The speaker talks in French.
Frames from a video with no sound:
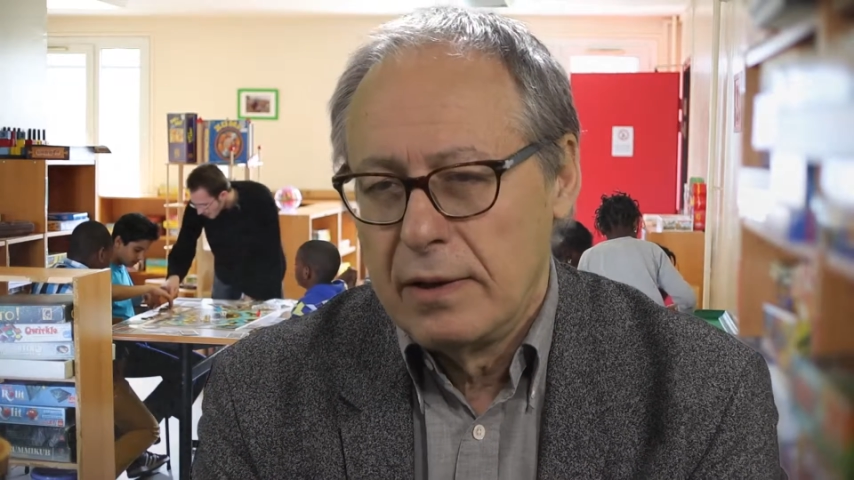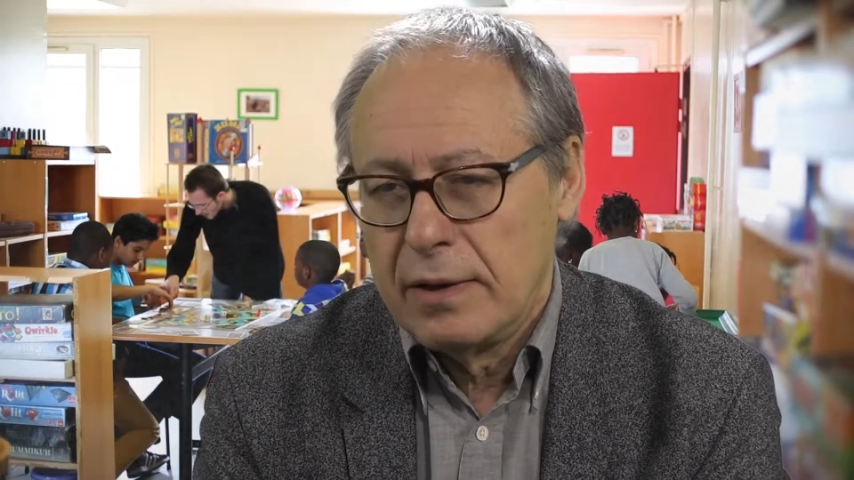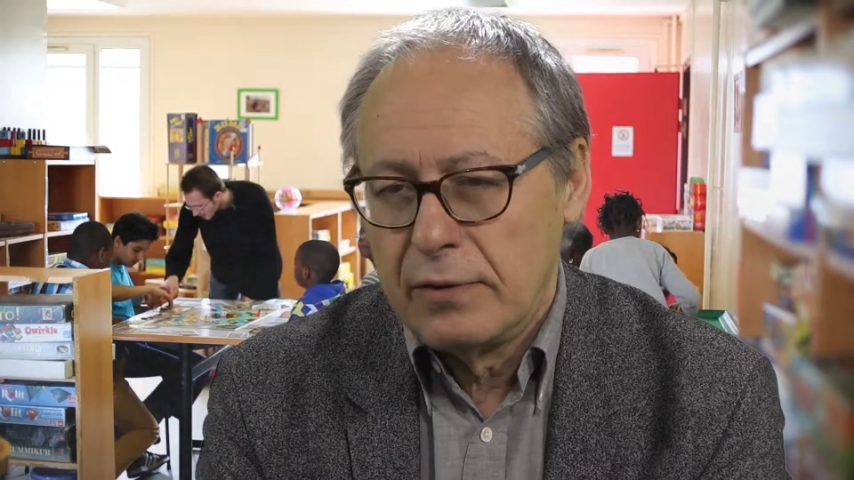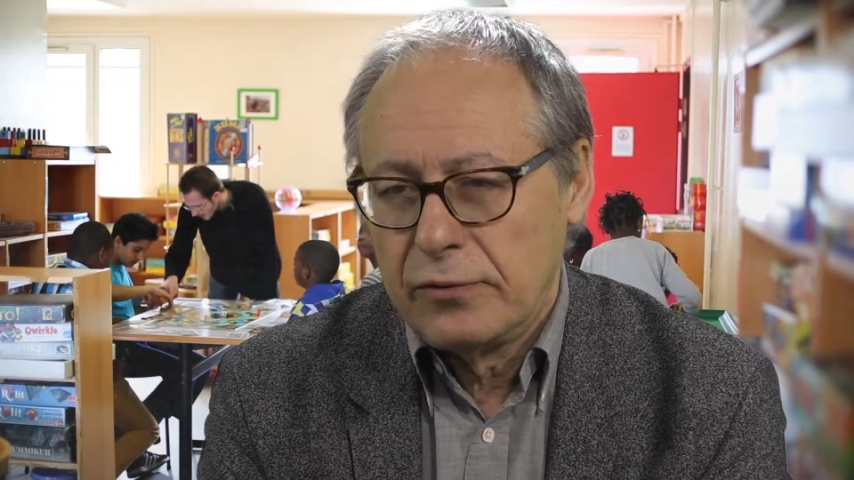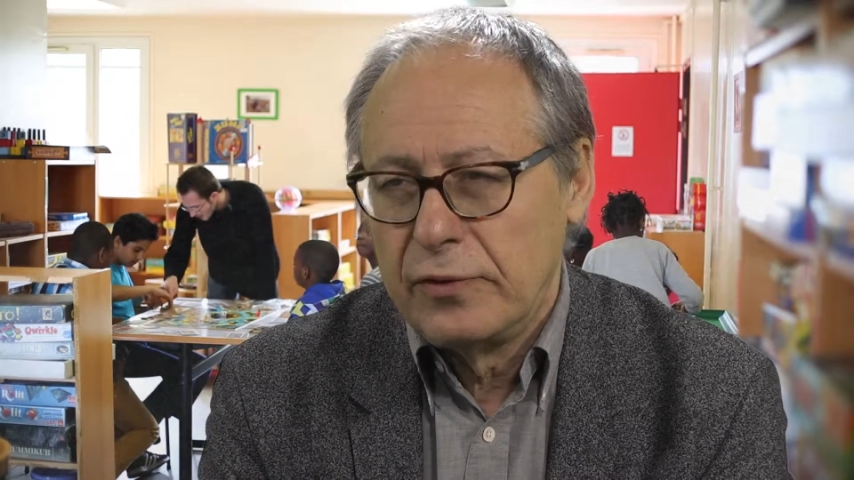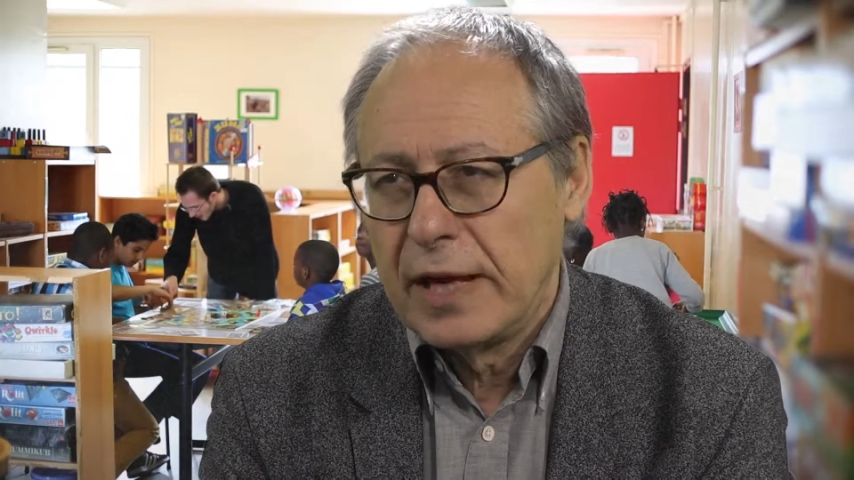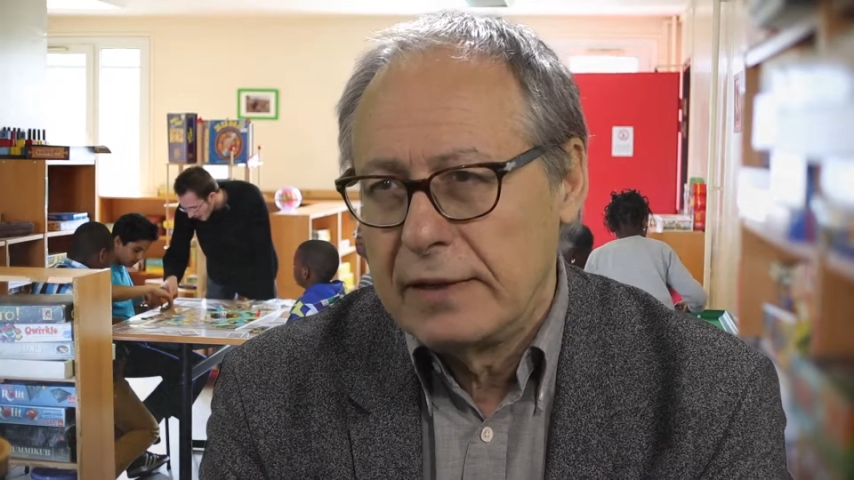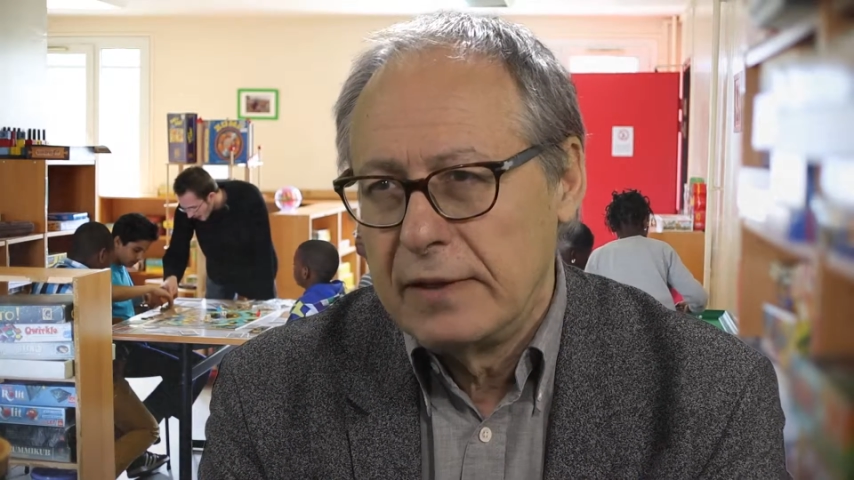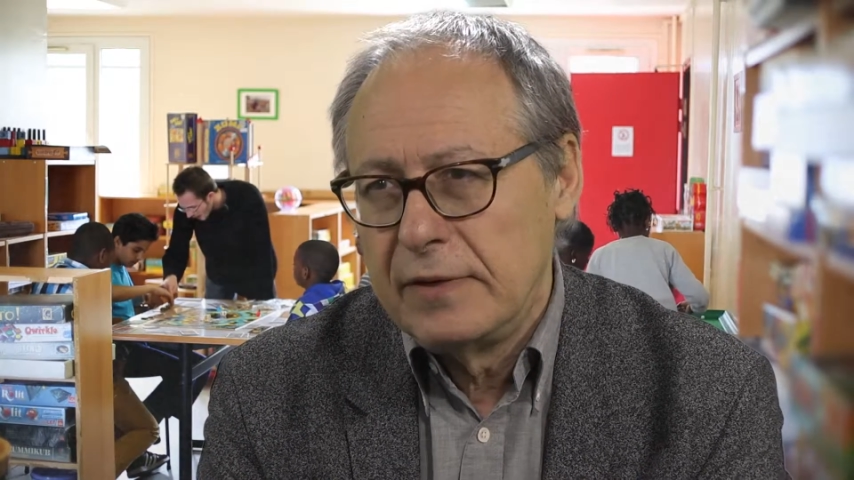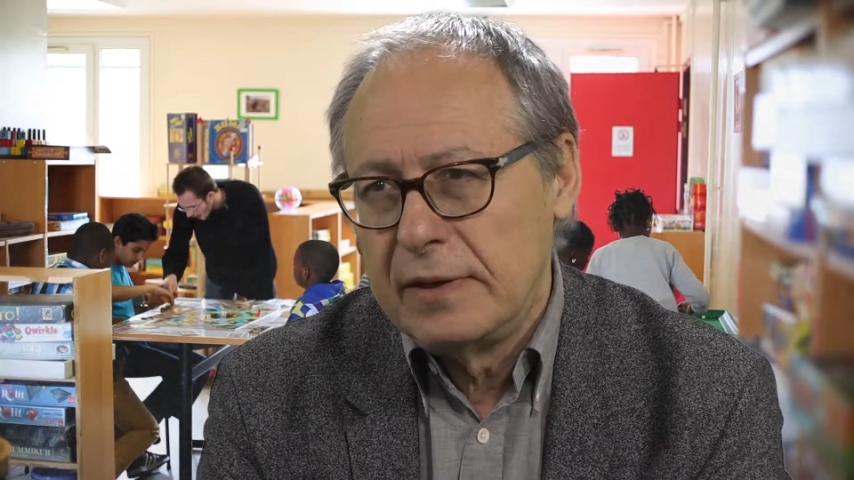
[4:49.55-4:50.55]
euh, son
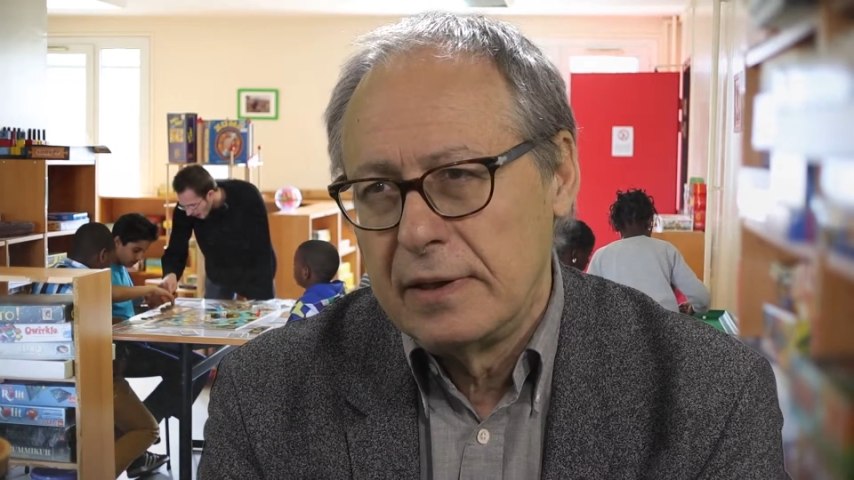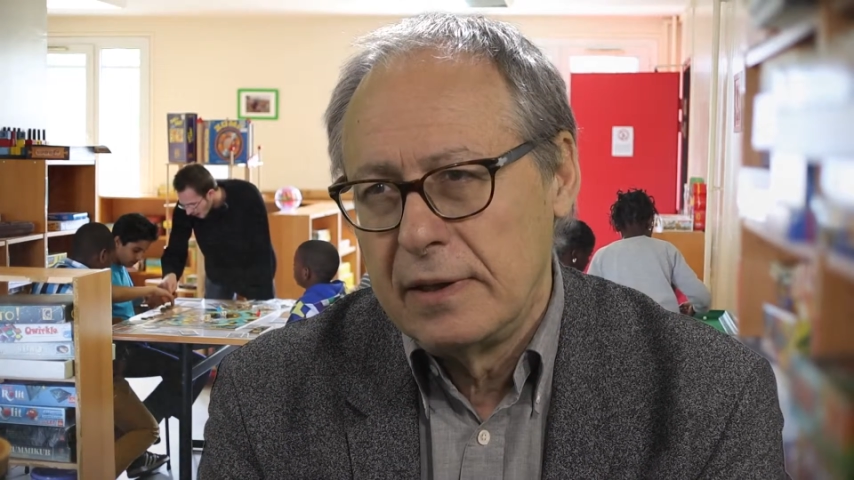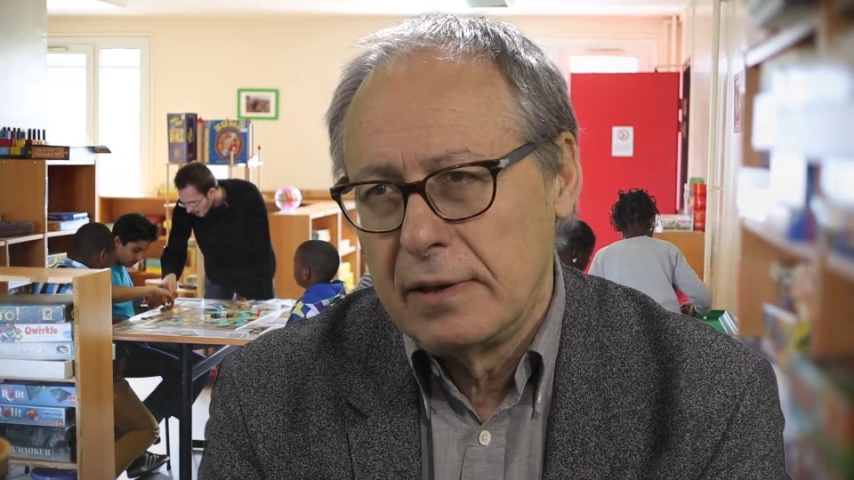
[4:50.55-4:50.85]
activité